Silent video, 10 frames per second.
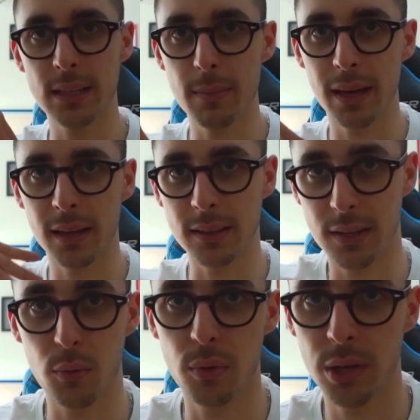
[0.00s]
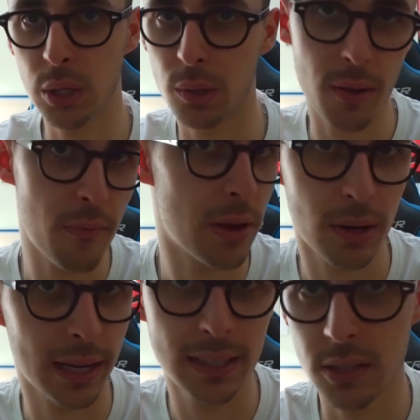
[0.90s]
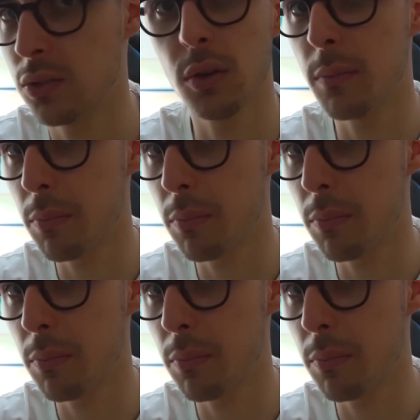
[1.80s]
di me, di lui. No, non è vero ragazzi ragazzi, sto